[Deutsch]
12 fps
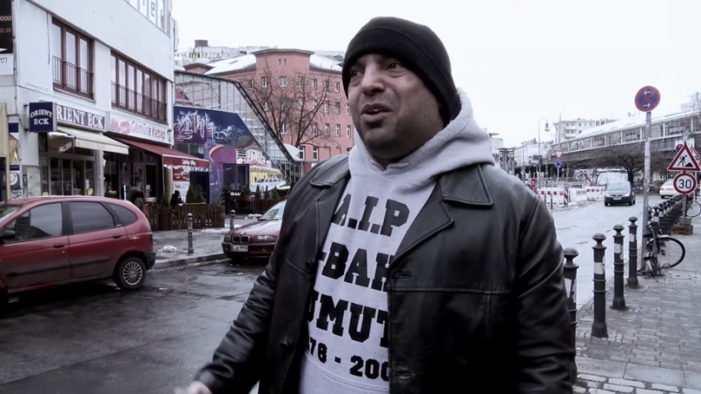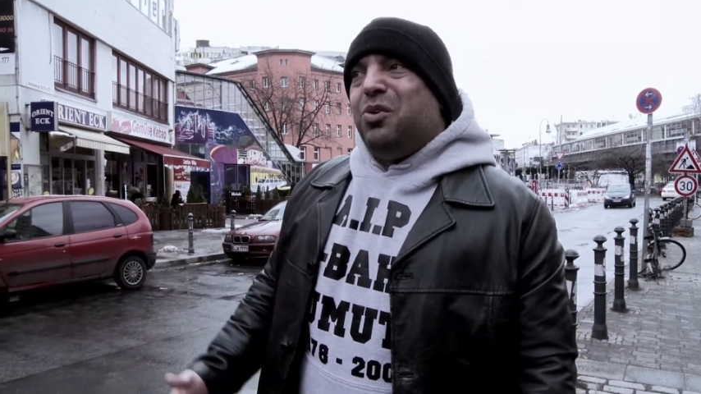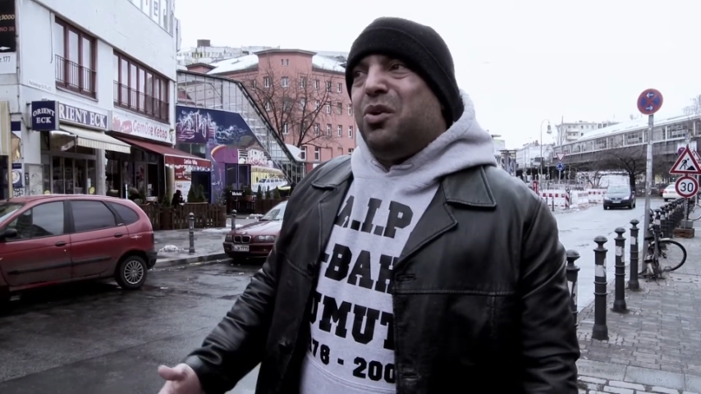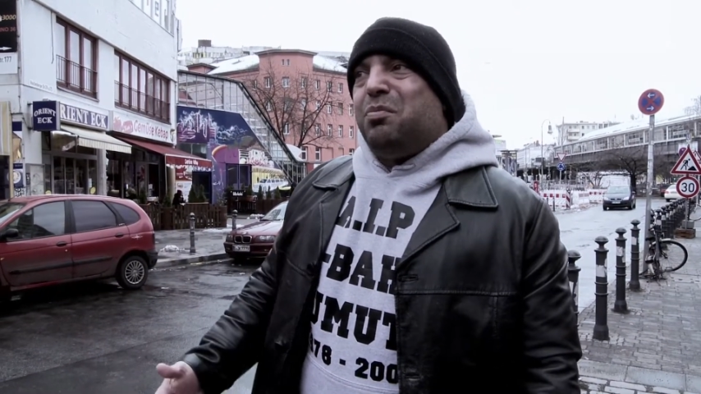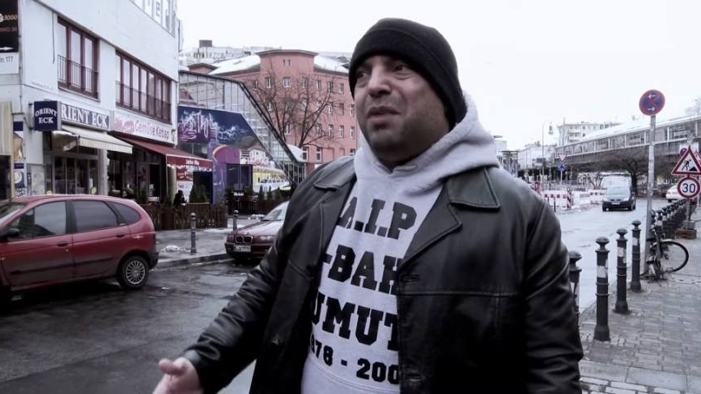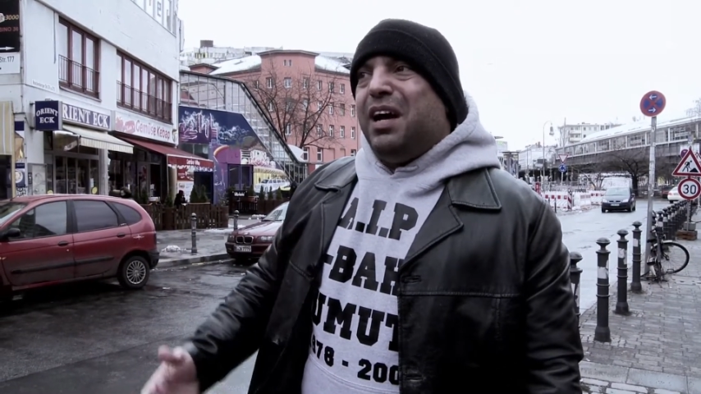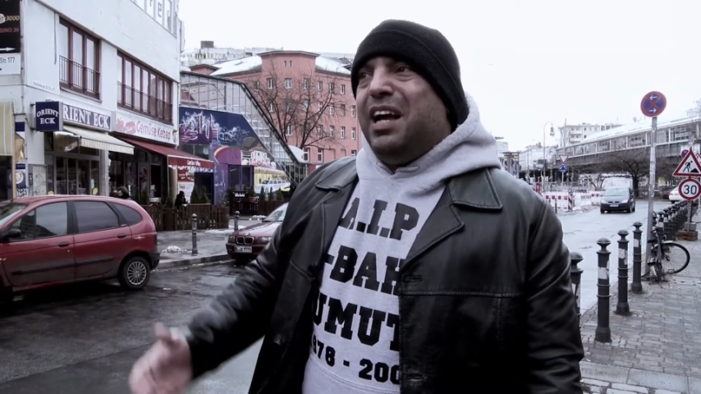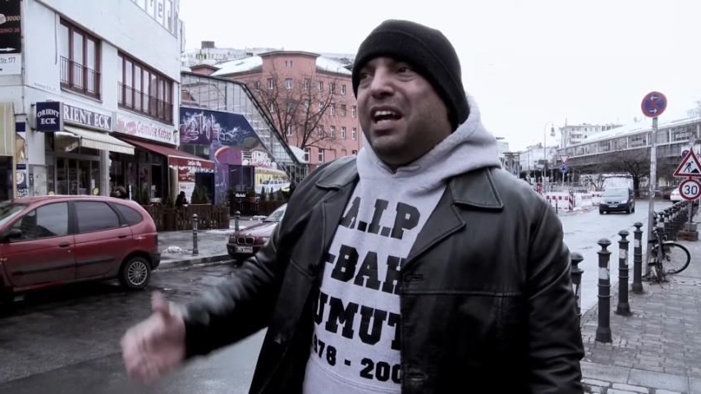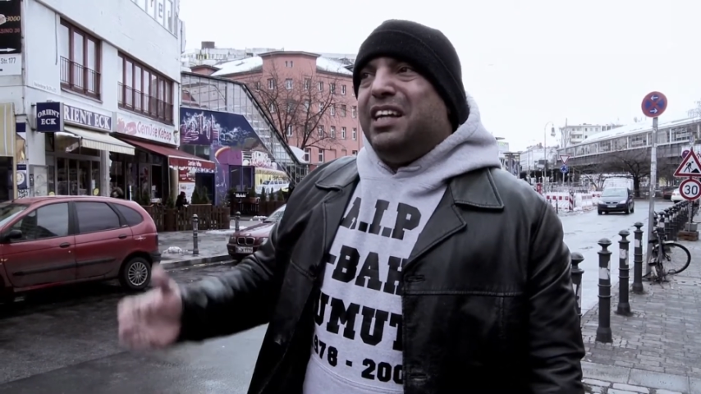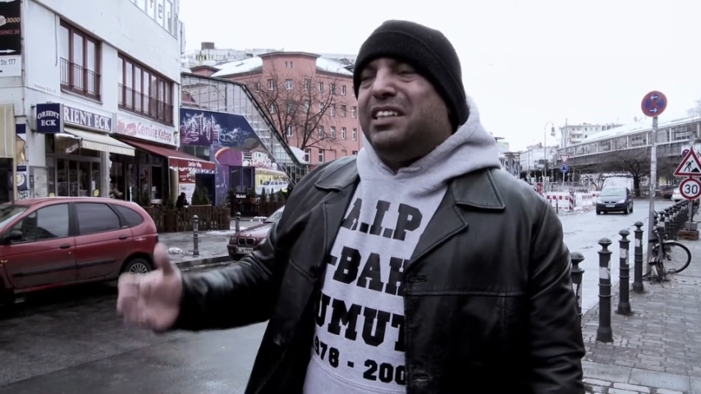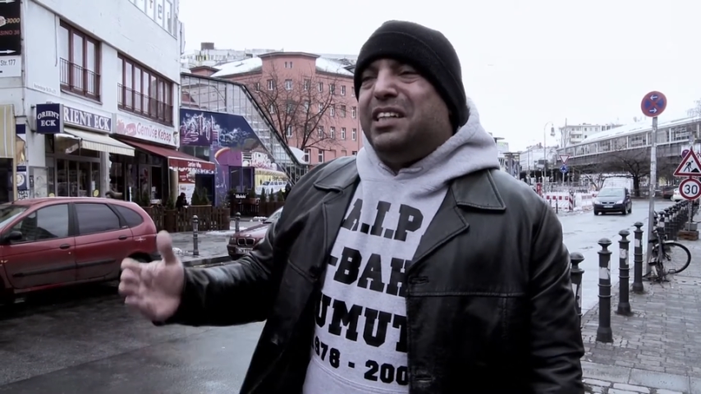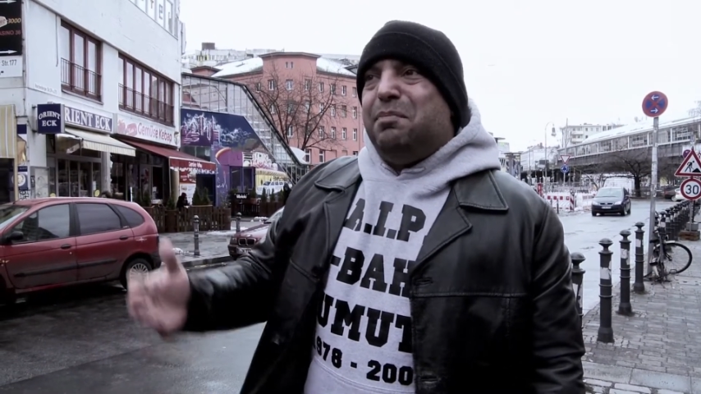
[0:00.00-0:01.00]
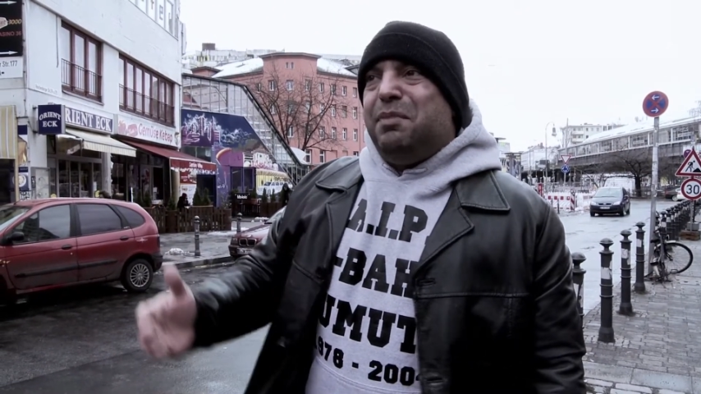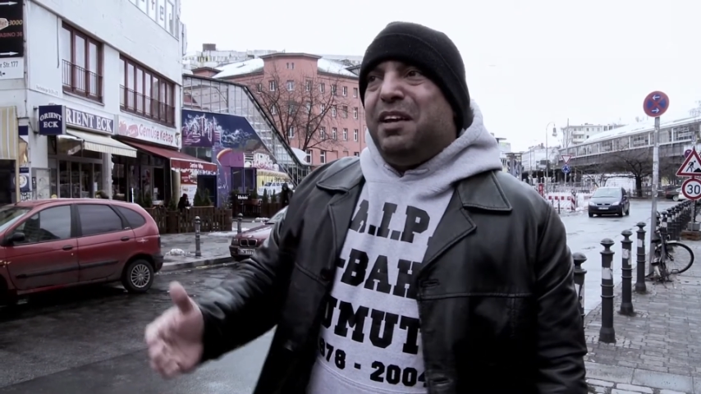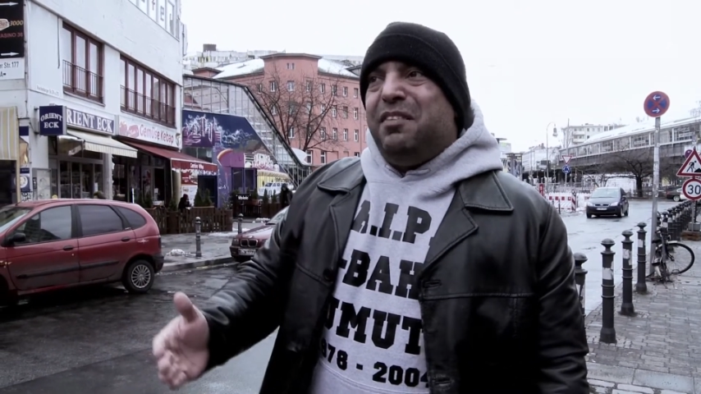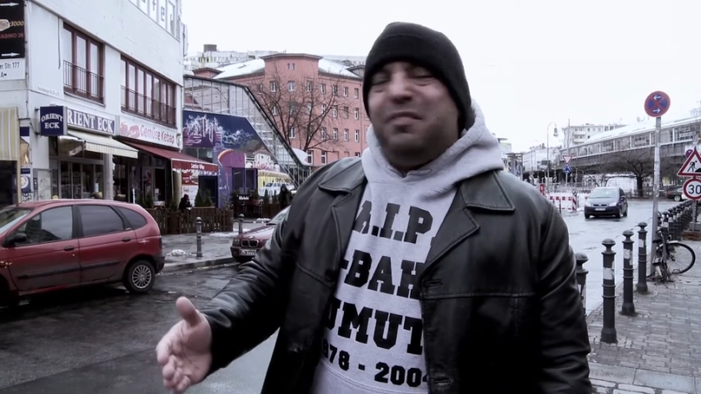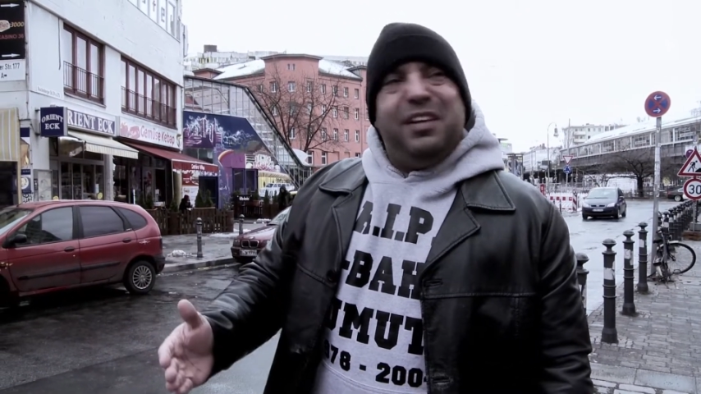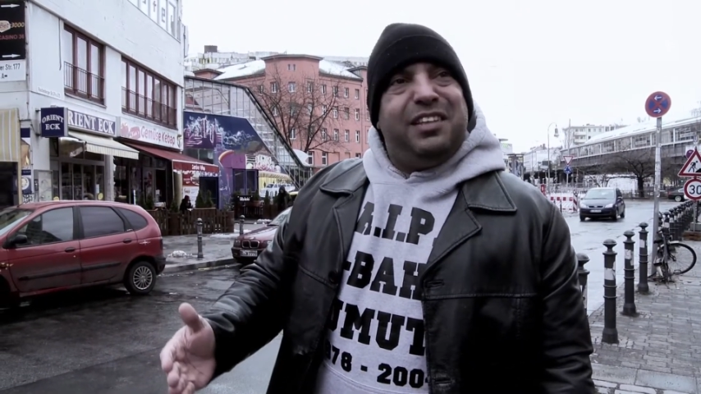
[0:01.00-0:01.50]
guck mal, es gibt
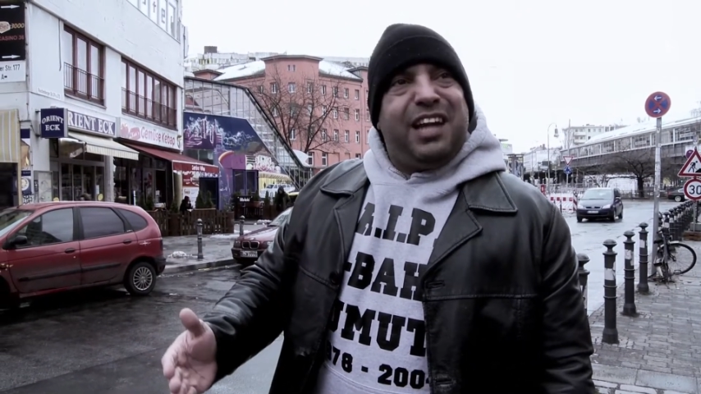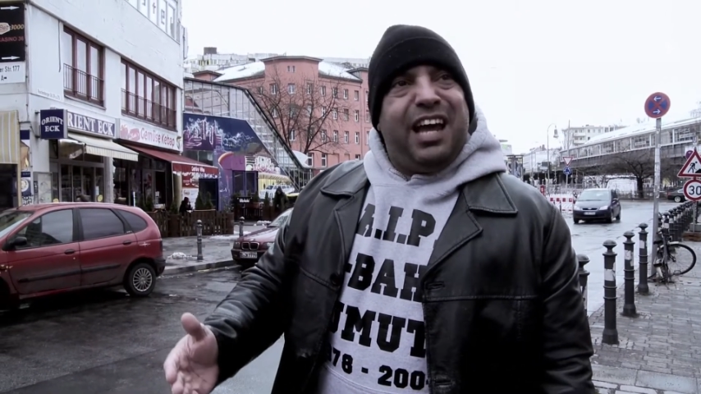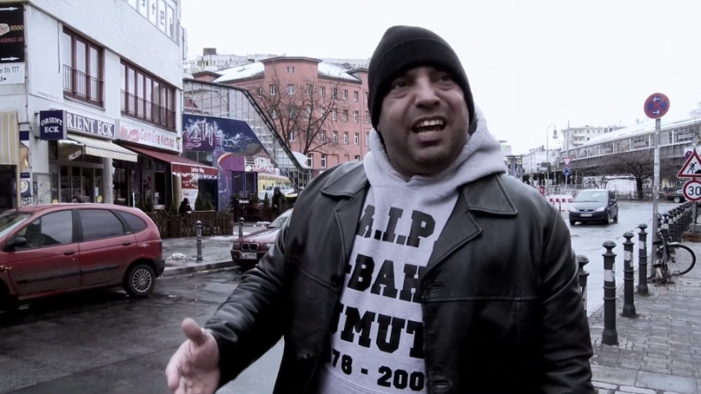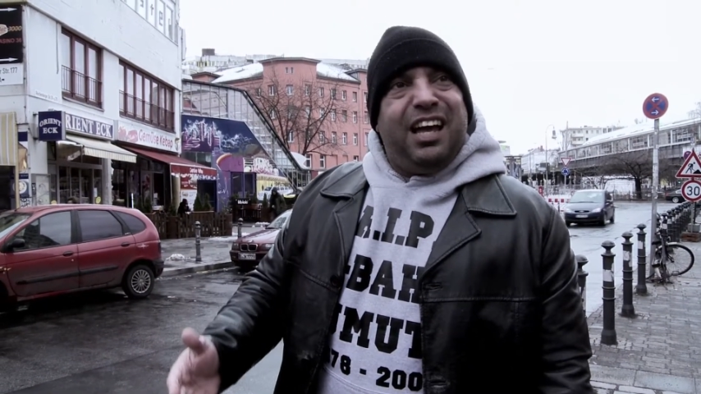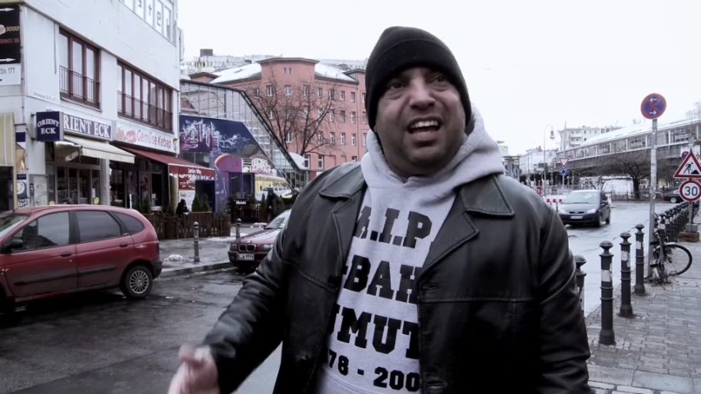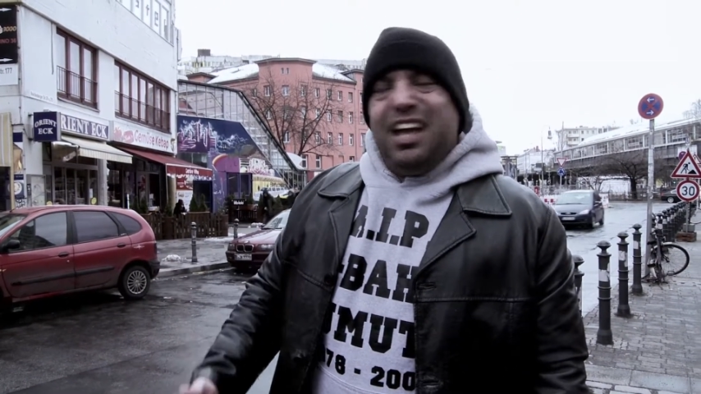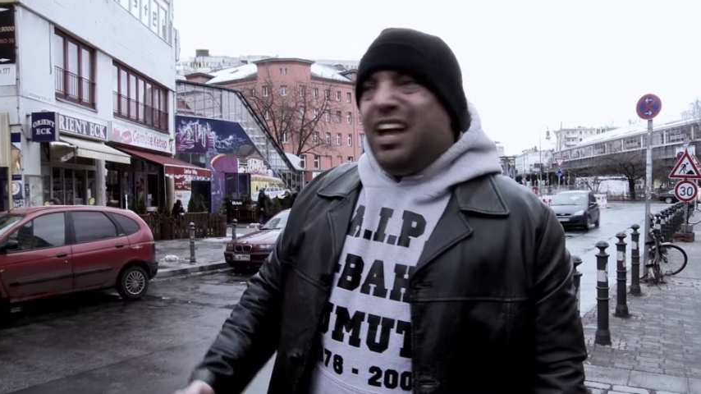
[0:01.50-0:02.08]
BMW 3er,